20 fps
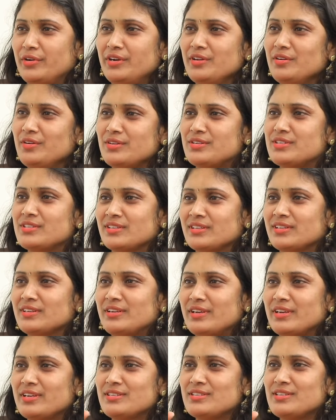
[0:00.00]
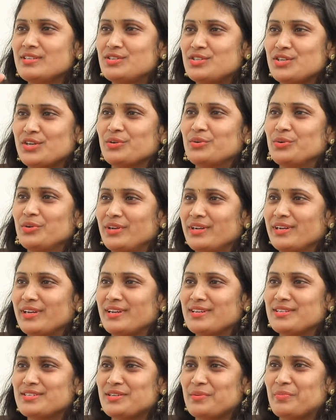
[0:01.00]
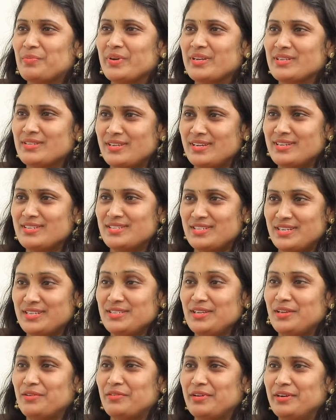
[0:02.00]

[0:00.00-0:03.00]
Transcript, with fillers: వీడియో వచ్చింది కదా కేసీ చేకూరి గారు అని చెప్పేసి ఆయన చేశారు